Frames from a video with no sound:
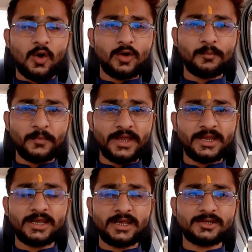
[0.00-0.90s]
और
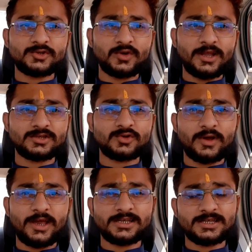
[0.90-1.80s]
मेरी इंश्योरेंस जो
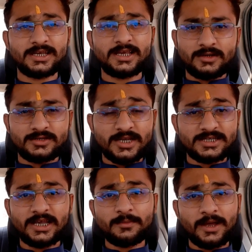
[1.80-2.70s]
है जैसे कि
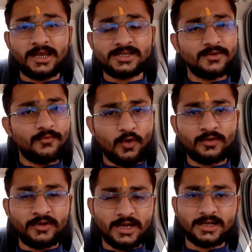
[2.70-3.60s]
जैसे कि मान लीजिए
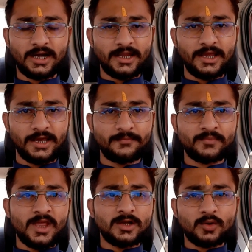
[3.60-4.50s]
फोर व्हीलर गाड़ी है
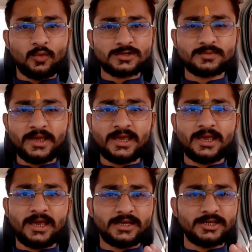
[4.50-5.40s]
तो
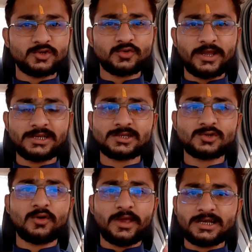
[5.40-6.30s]
उसमें इंश्योरेंस
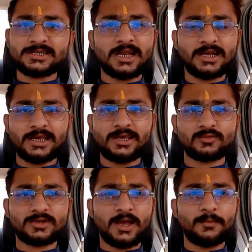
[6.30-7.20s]
तो एक साल का ही
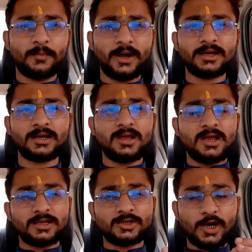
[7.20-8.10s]
होता है बट
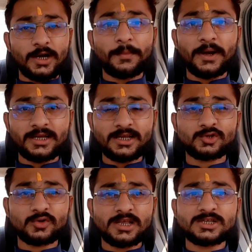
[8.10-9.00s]
थर्ड पार्टी
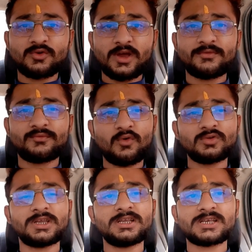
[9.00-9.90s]
इंश्योरेंस जो है वो
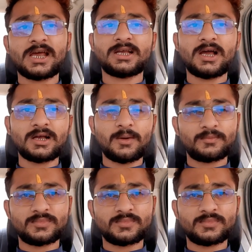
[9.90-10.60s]
तीन साल का कम